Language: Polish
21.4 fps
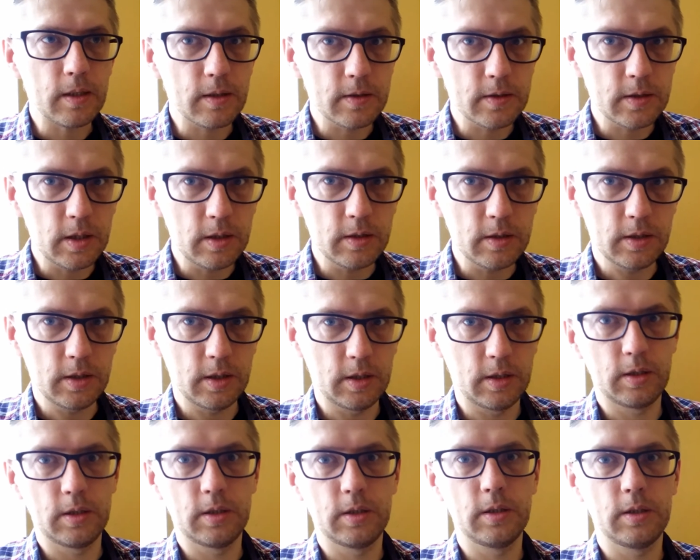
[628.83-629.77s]

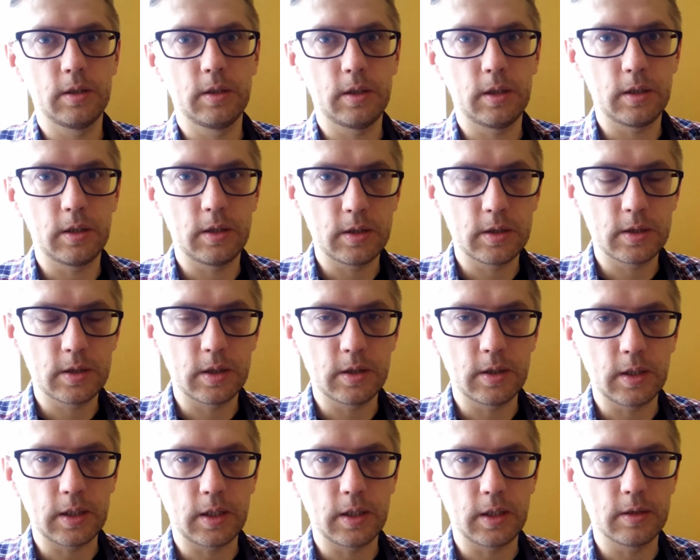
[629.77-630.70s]
Stąd te jeszcze
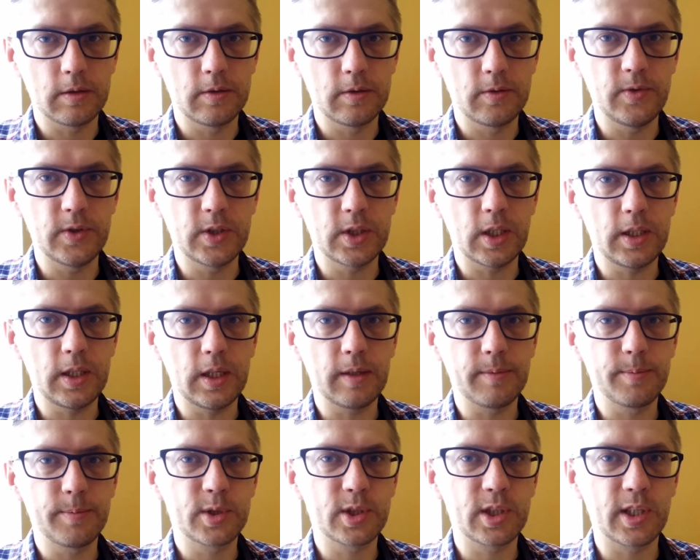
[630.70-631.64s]
takie
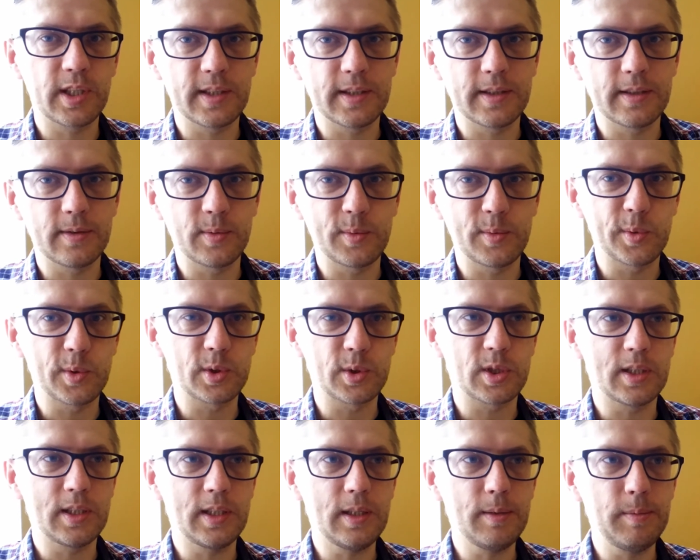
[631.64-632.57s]
ćwiczenia przed
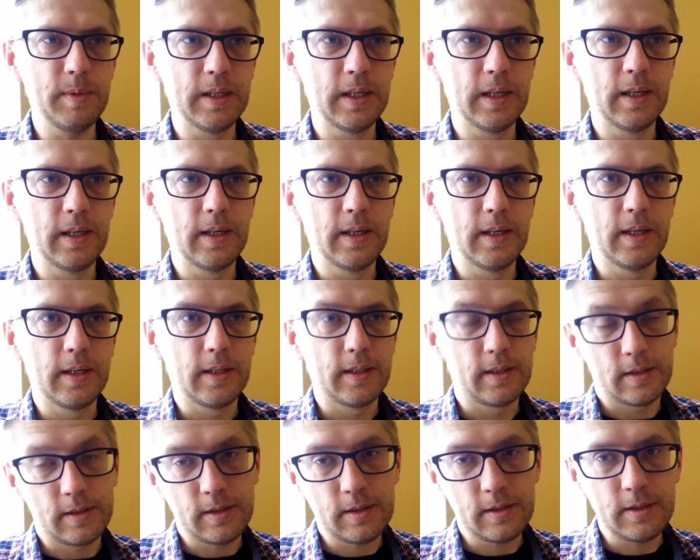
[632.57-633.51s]
ułożeniem.
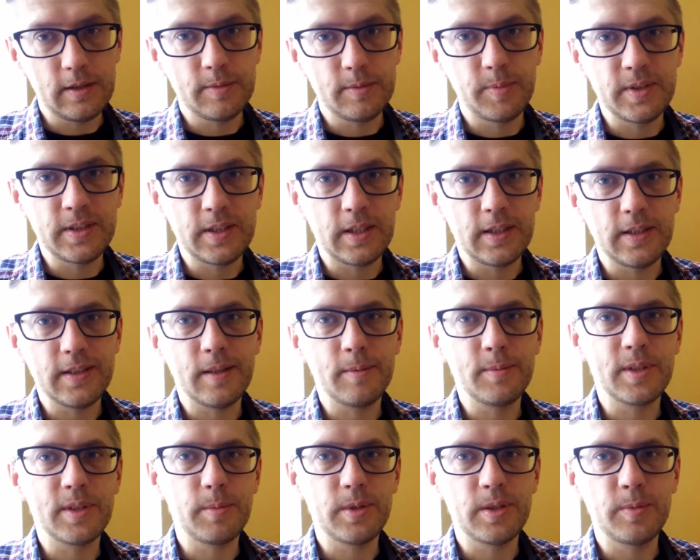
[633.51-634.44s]
No i specjalne
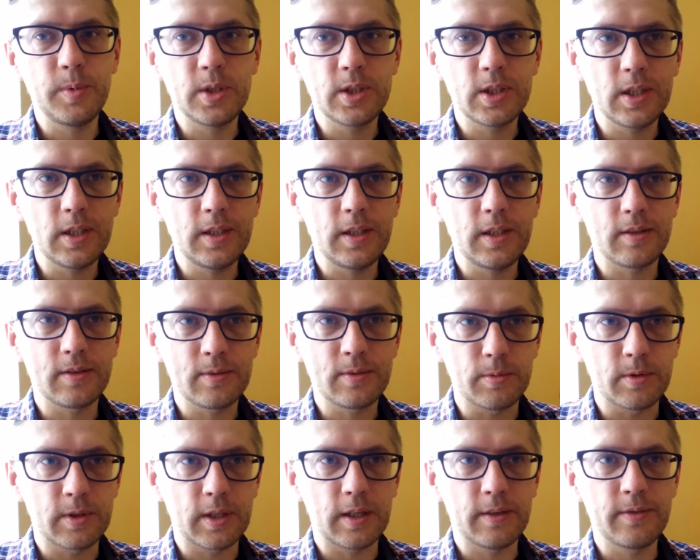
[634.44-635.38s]
tam zabezpieczenia,
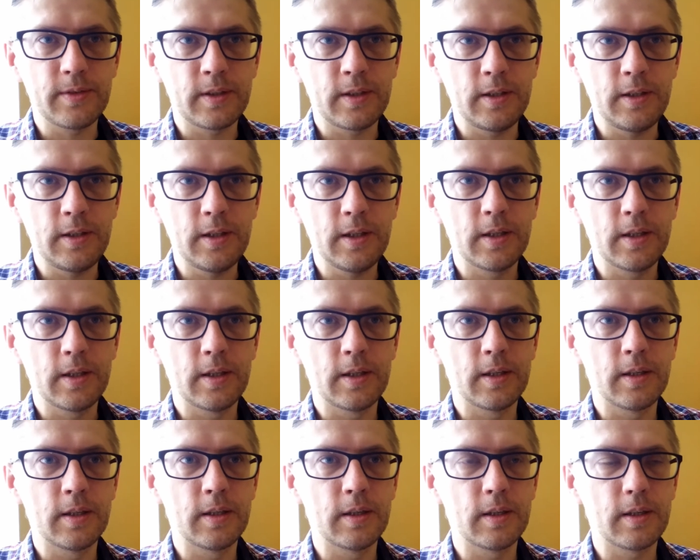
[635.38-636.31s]
słuchawki,
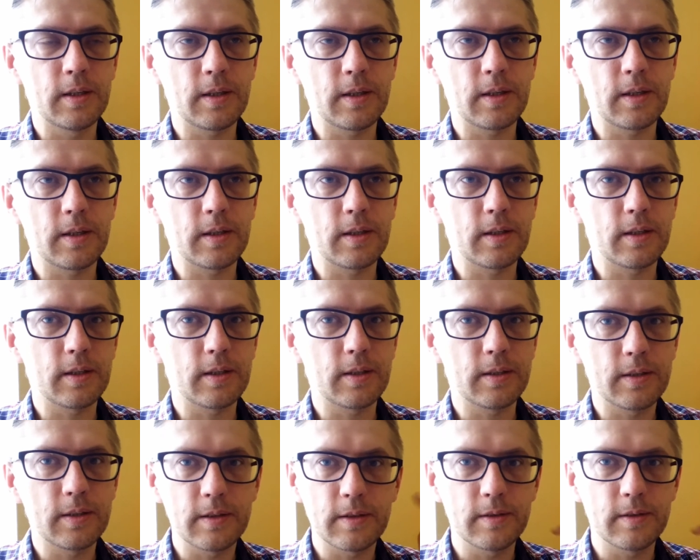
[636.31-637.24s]
a,
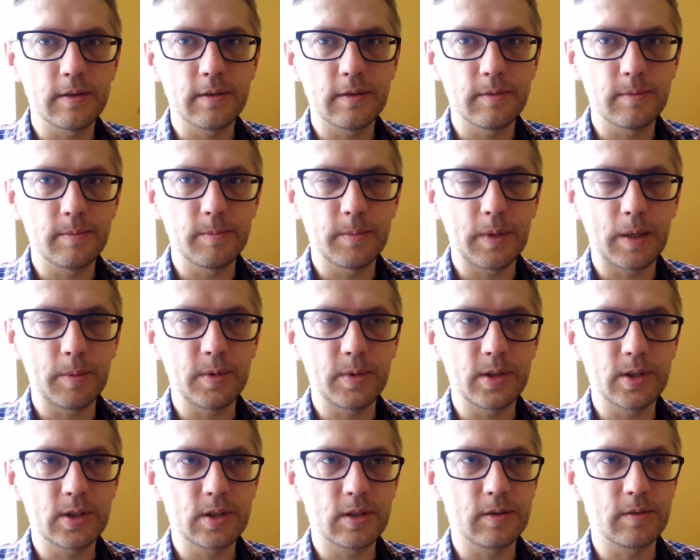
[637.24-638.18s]
y, mamy
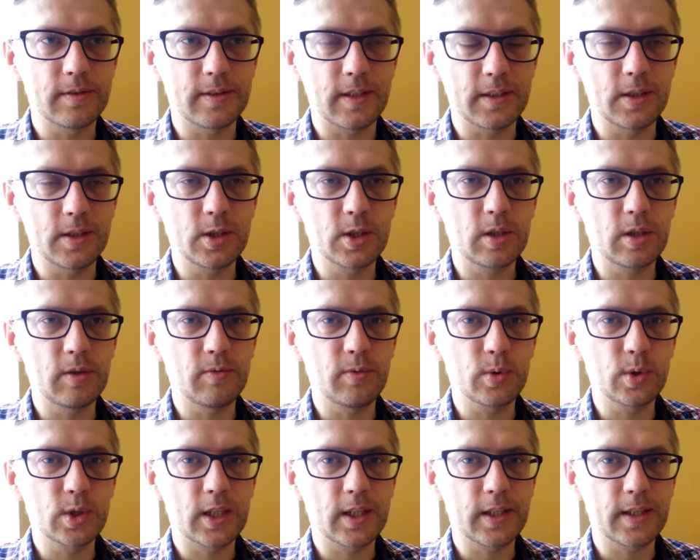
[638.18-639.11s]
jeszcze zatyczki w
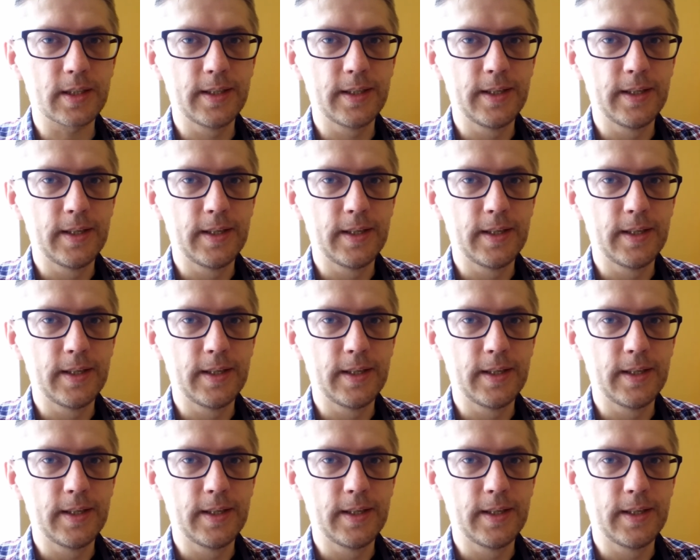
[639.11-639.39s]
uszach,